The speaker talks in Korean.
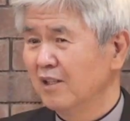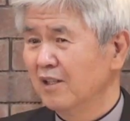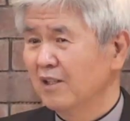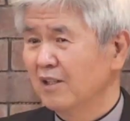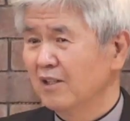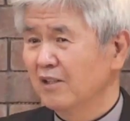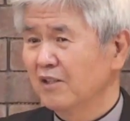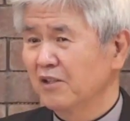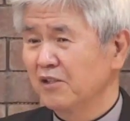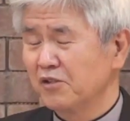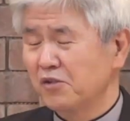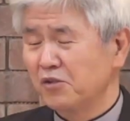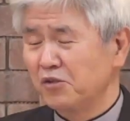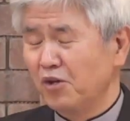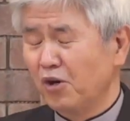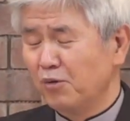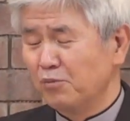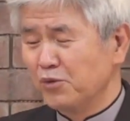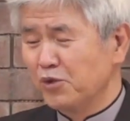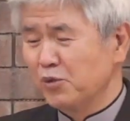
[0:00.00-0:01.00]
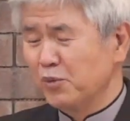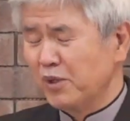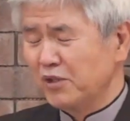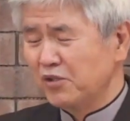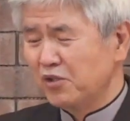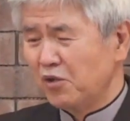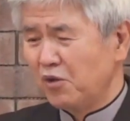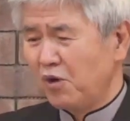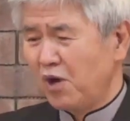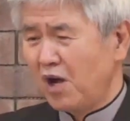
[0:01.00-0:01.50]
그래서 염소만
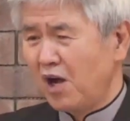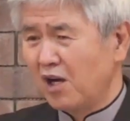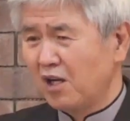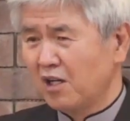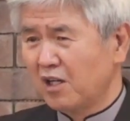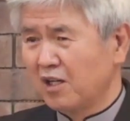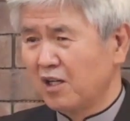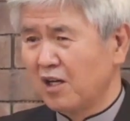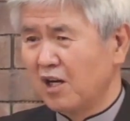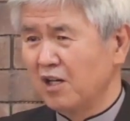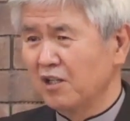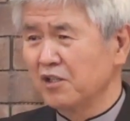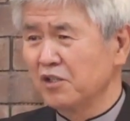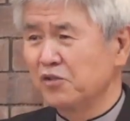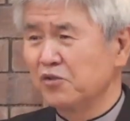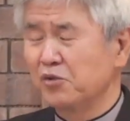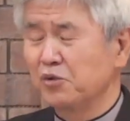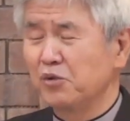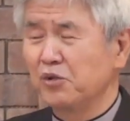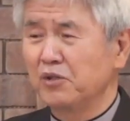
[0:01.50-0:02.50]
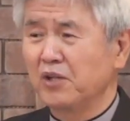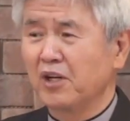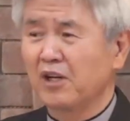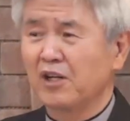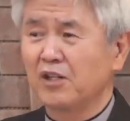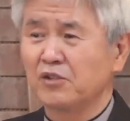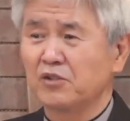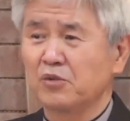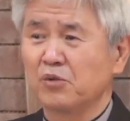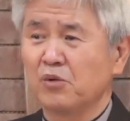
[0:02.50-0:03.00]
정확하게
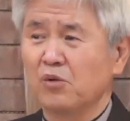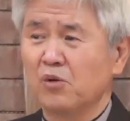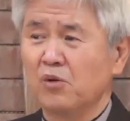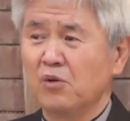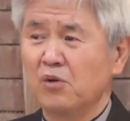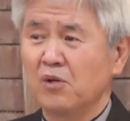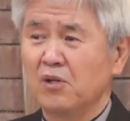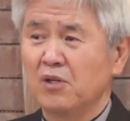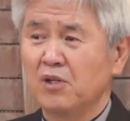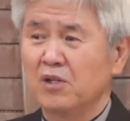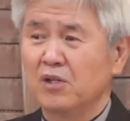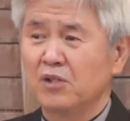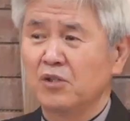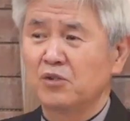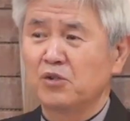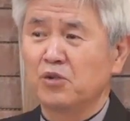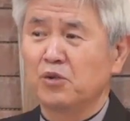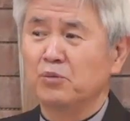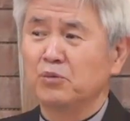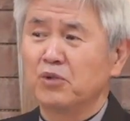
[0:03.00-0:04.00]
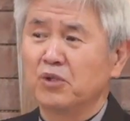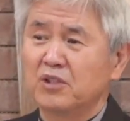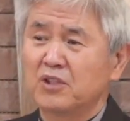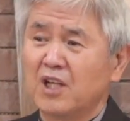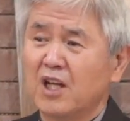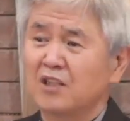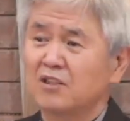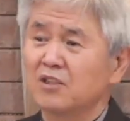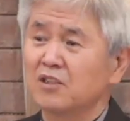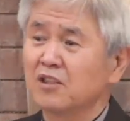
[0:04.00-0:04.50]
출연해가지고 좀 더
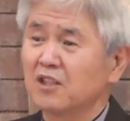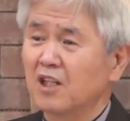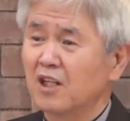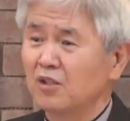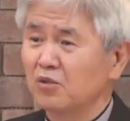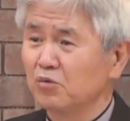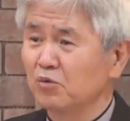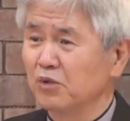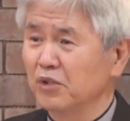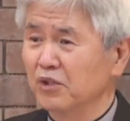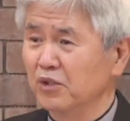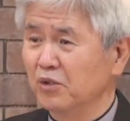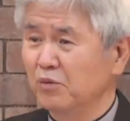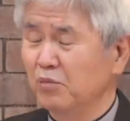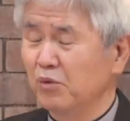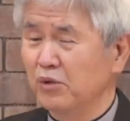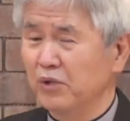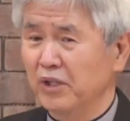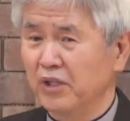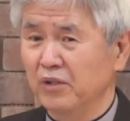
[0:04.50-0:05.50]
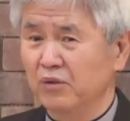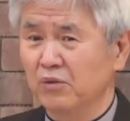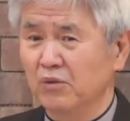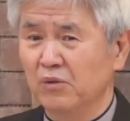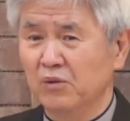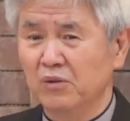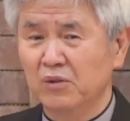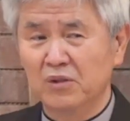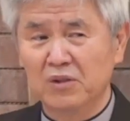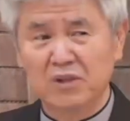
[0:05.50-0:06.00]
따뜻한 우리로
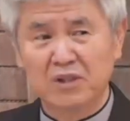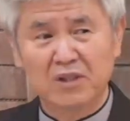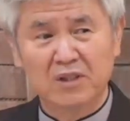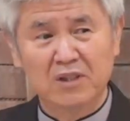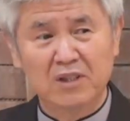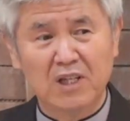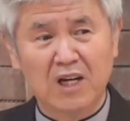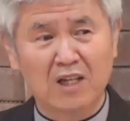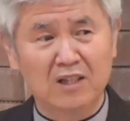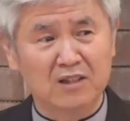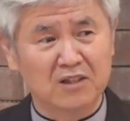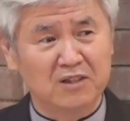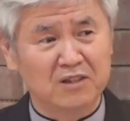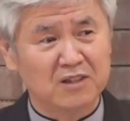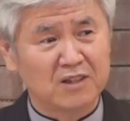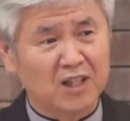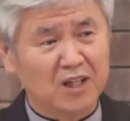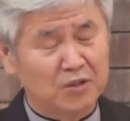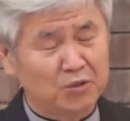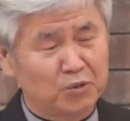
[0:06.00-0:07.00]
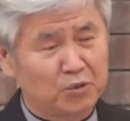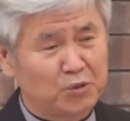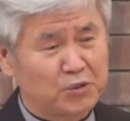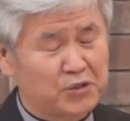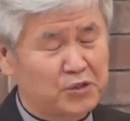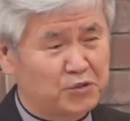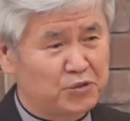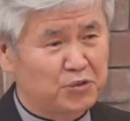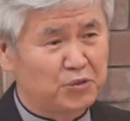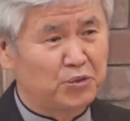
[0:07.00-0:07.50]
보내고 양들은 다른
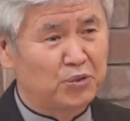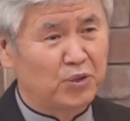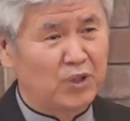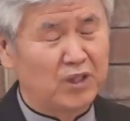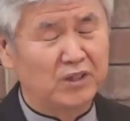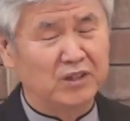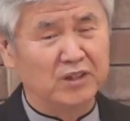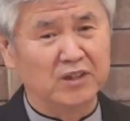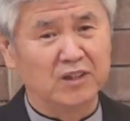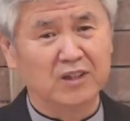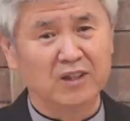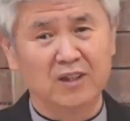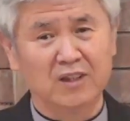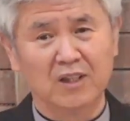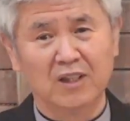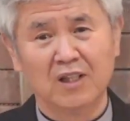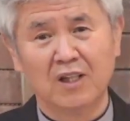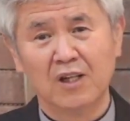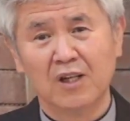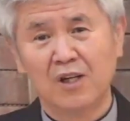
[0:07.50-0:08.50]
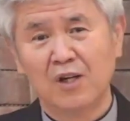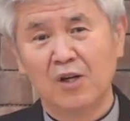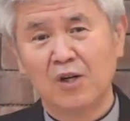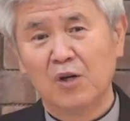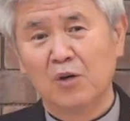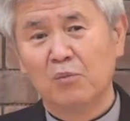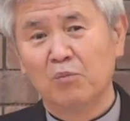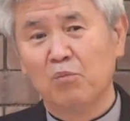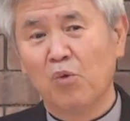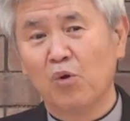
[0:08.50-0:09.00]
곳에 수용하는데
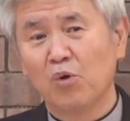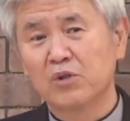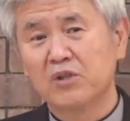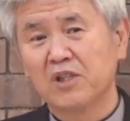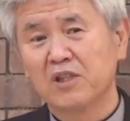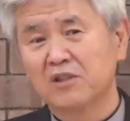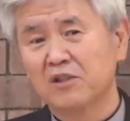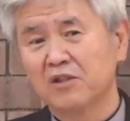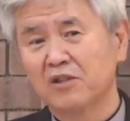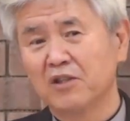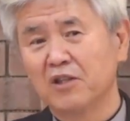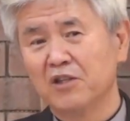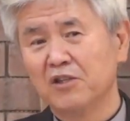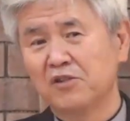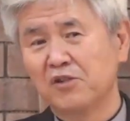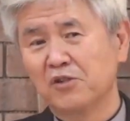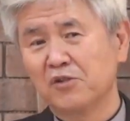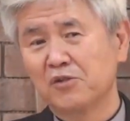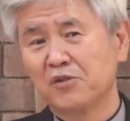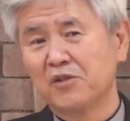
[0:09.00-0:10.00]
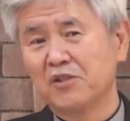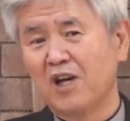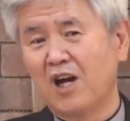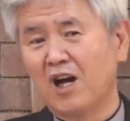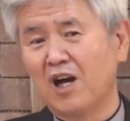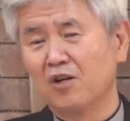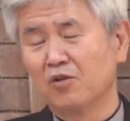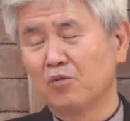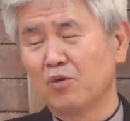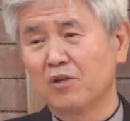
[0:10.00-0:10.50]
목자들에게 있어서
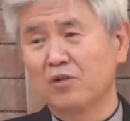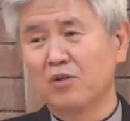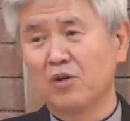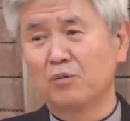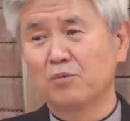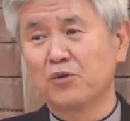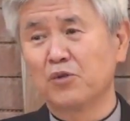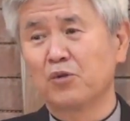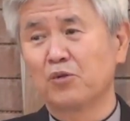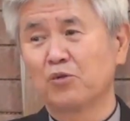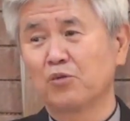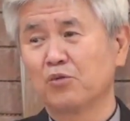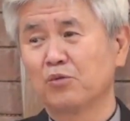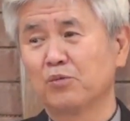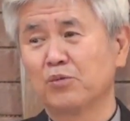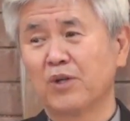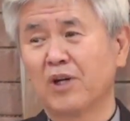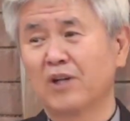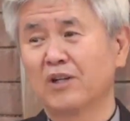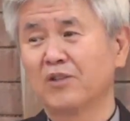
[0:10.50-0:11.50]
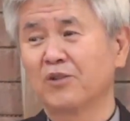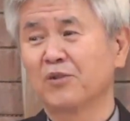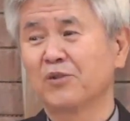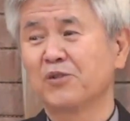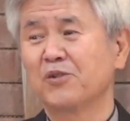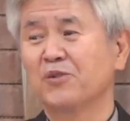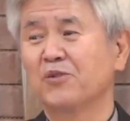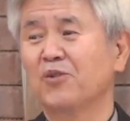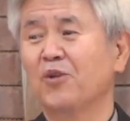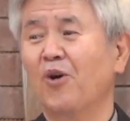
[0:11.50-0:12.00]
양과 염소를 구분하는
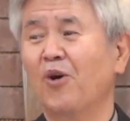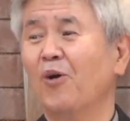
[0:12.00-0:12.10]
것은 너무나